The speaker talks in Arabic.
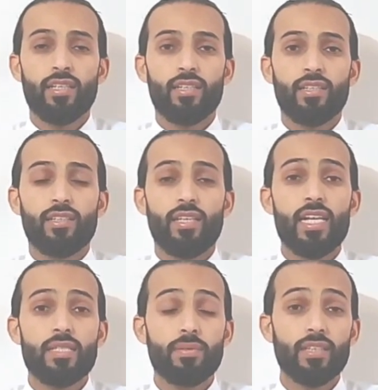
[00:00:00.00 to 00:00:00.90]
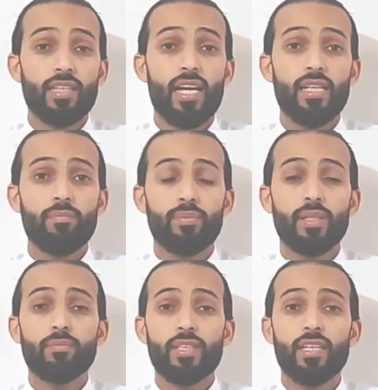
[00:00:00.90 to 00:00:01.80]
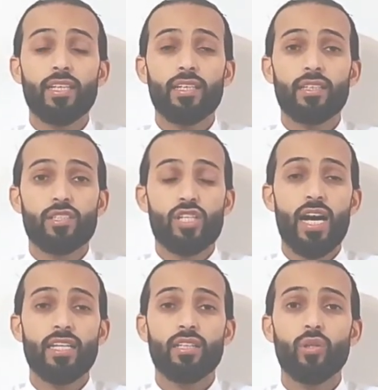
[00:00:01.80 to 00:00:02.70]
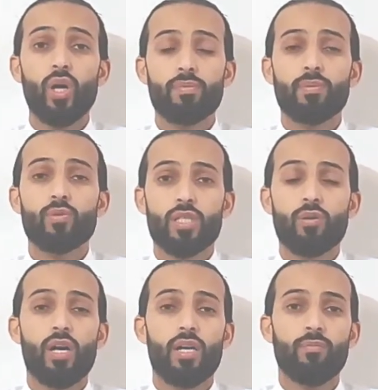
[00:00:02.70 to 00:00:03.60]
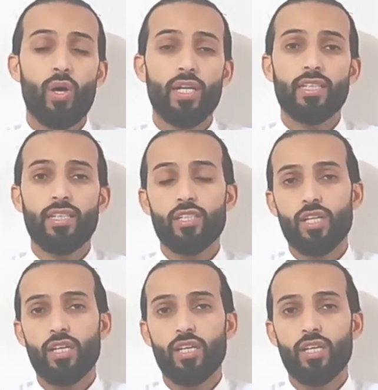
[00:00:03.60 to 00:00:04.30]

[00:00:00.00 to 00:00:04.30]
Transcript: آه، لازم الطالب يمتلك شهادة لغة بمستوى معين ليش؟